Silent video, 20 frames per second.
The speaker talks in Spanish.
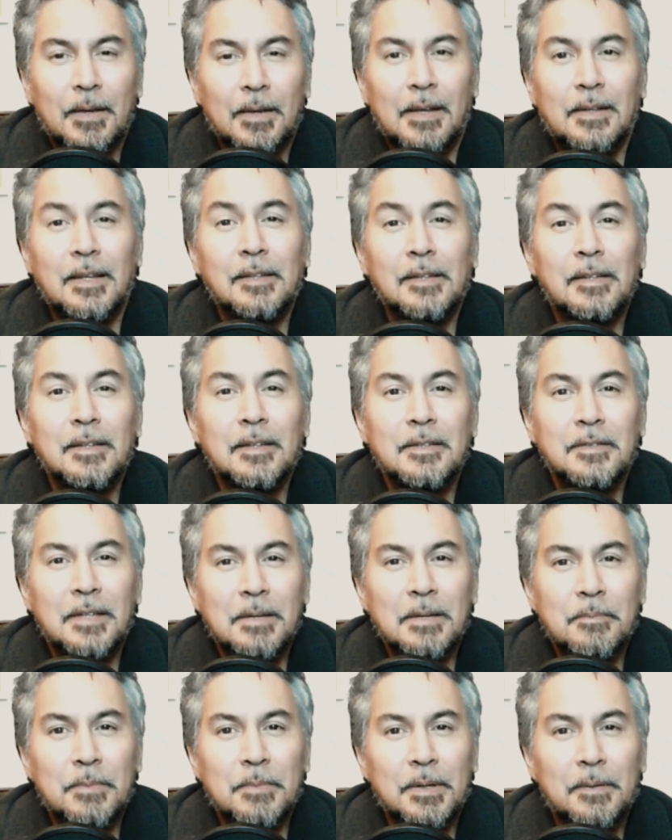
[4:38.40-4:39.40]
El 10 de
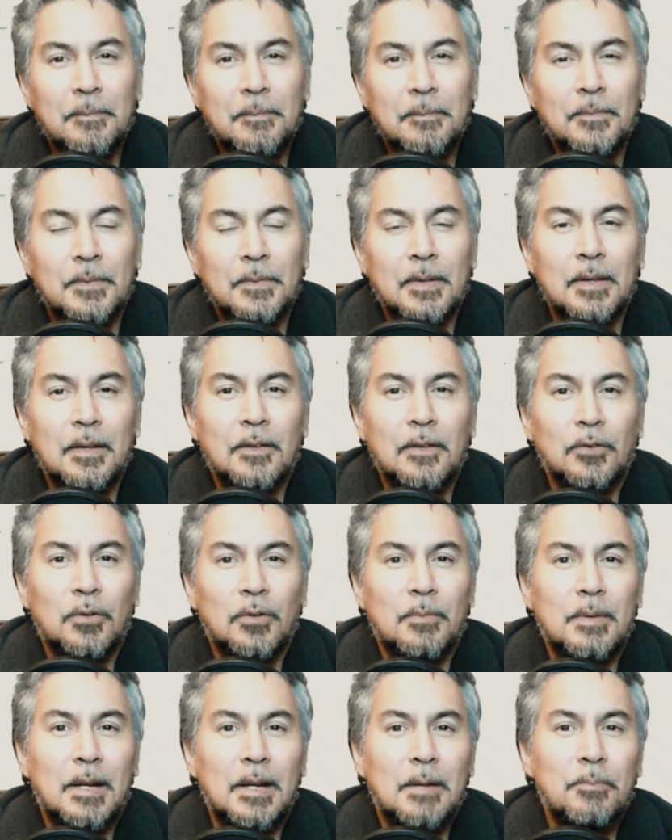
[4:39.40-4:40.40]
diciembre
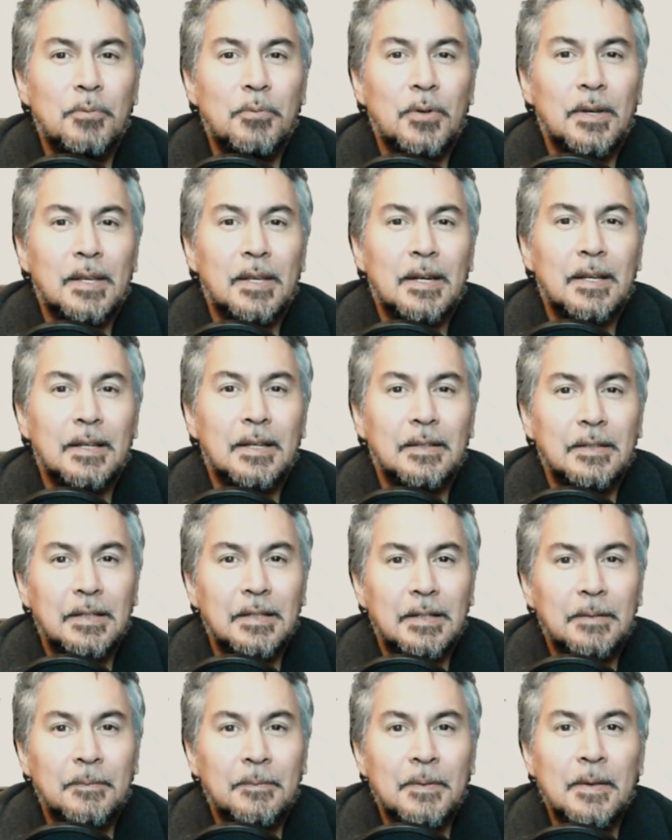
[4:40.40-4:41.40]
tomará el poder de
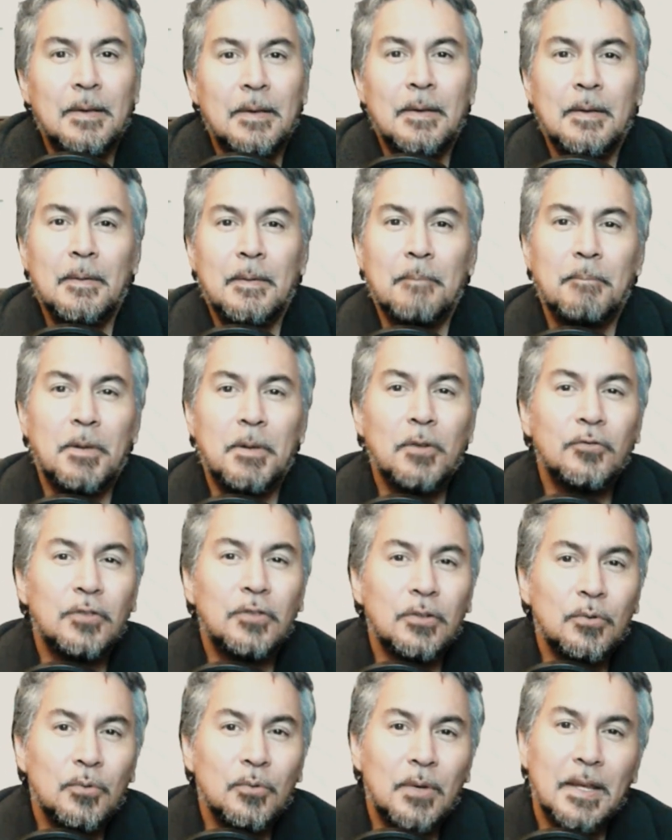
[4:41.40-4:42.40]
Argentina, pero
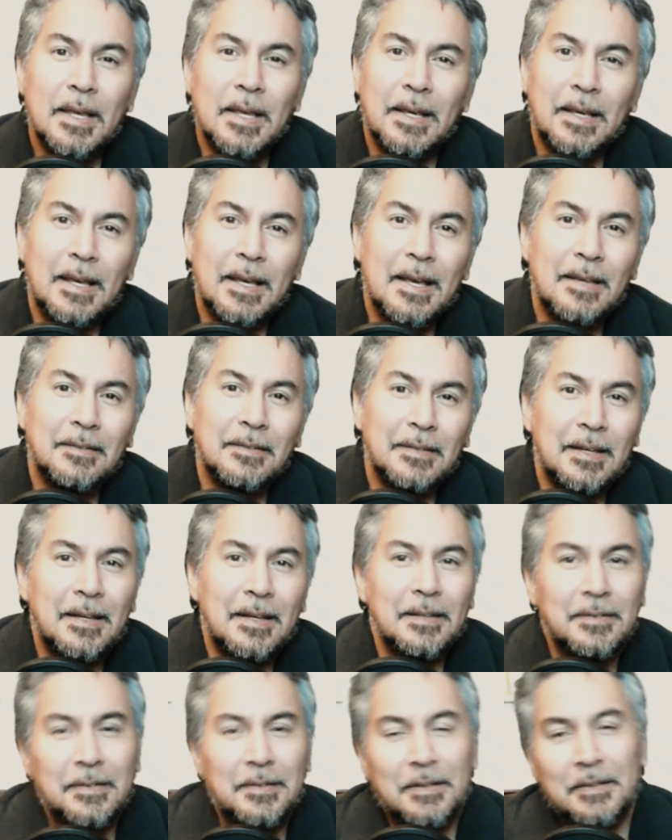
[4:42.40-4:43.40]
sin duda acá
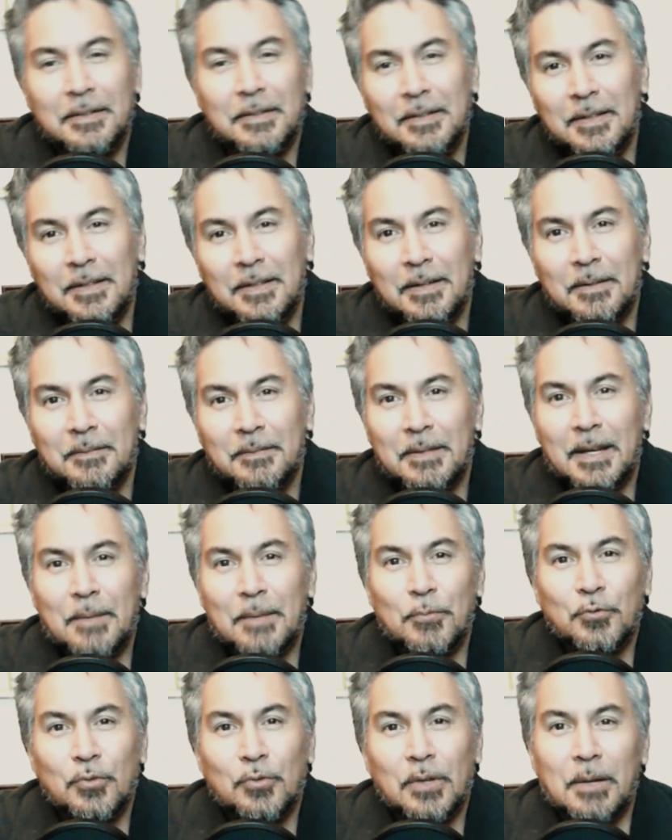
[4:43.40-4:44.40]
hasta ese día
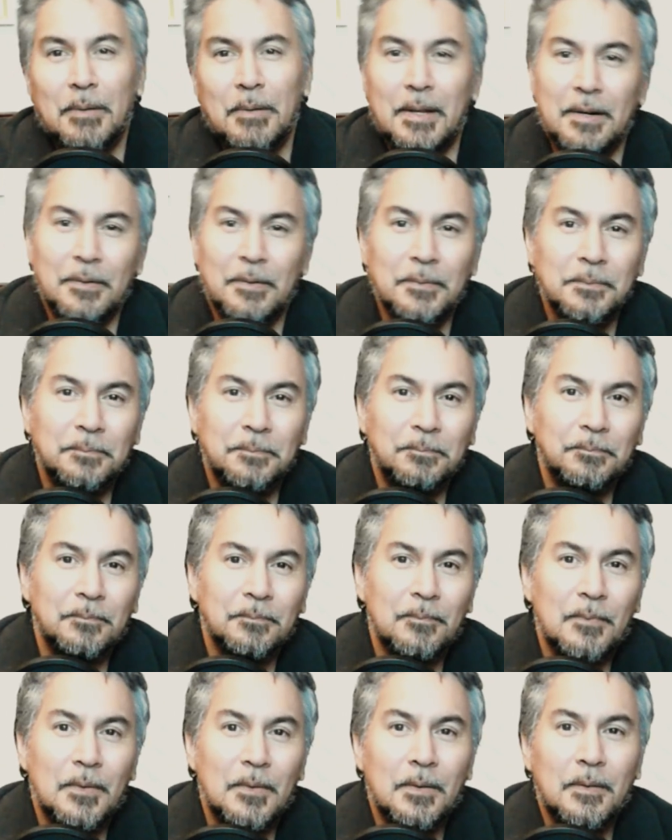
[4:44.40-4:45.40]
dará mucho que hablar, ¿no?
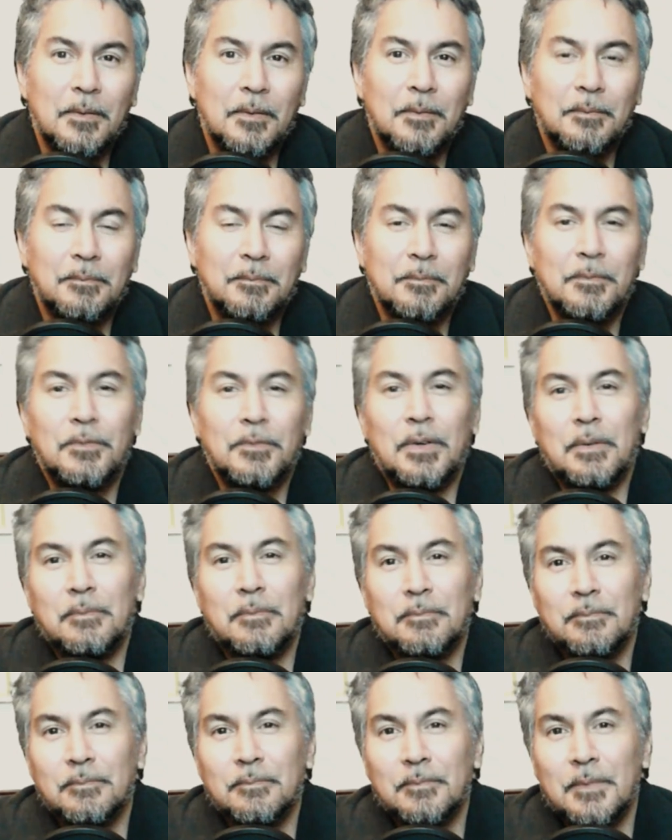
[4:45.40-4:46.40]

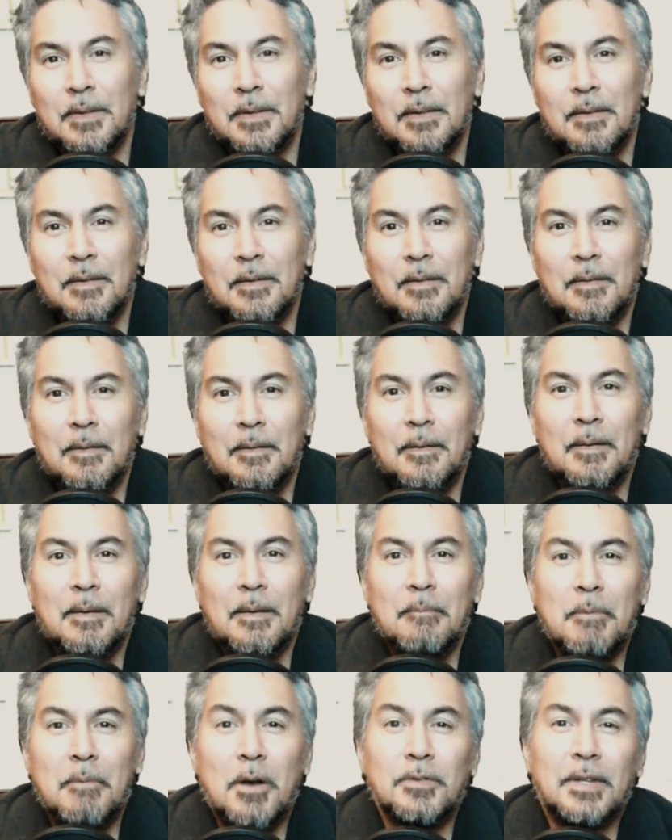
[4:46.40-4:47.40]
Fin.
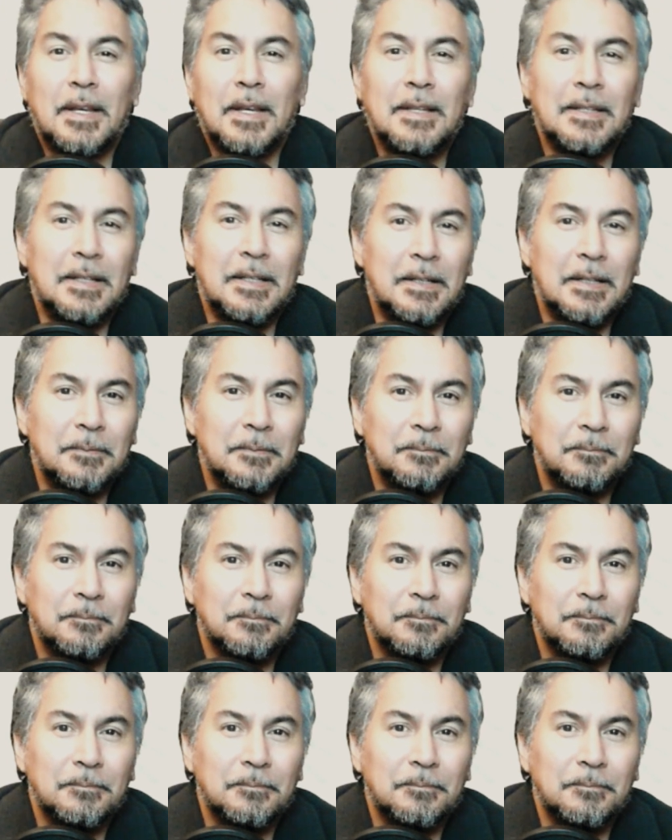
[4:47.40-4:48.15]
Vamos a Argentina.